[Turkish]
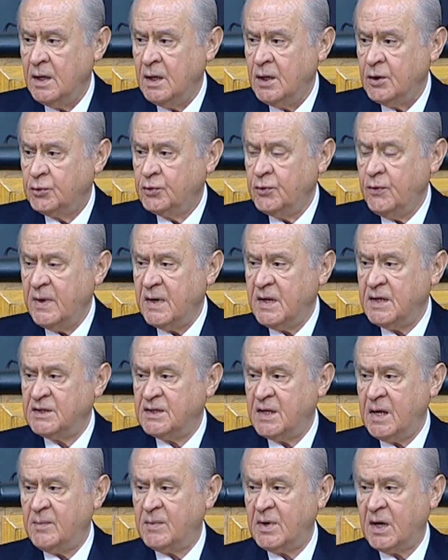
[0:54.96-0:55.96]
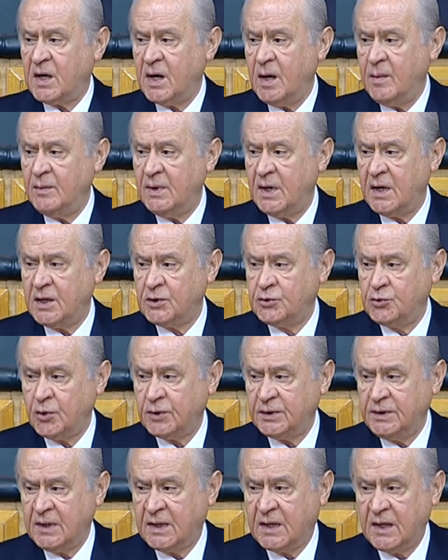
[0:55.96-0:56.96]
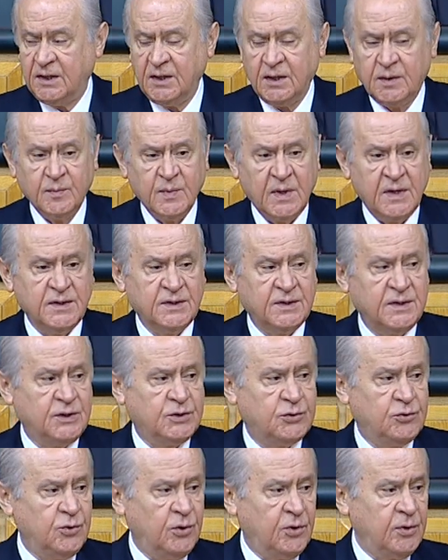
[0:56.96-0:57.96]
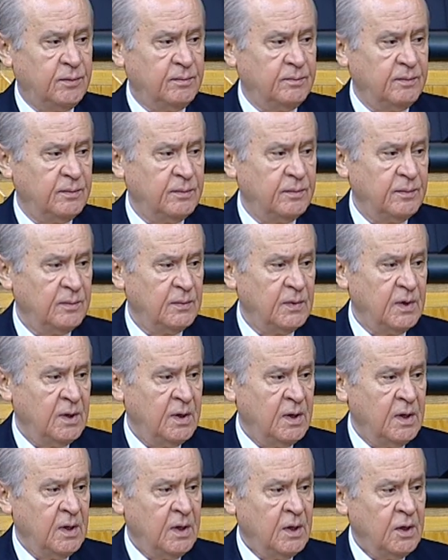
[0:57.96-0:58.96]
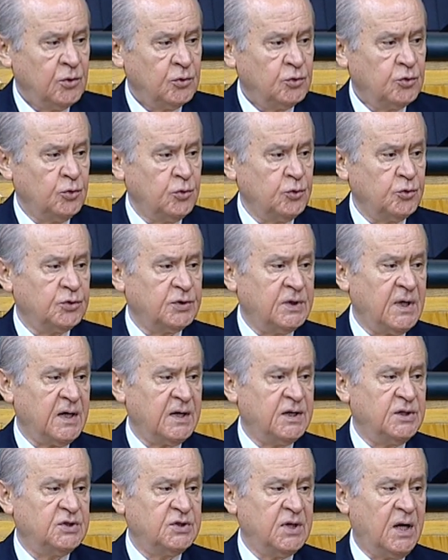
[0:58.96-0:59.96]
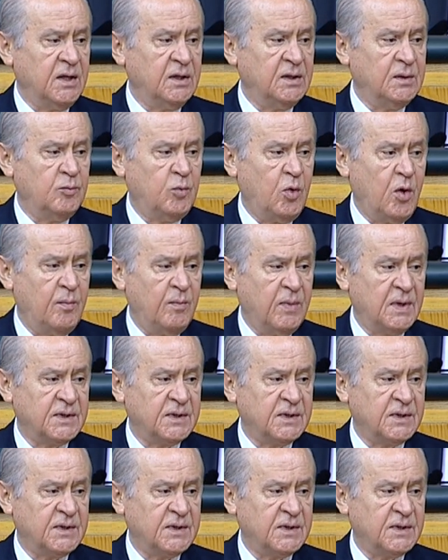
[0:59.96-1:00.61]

Şu vereceğim rakamlara çok dikkat etmenizi istiyorum. Suruç'taki canlı bomba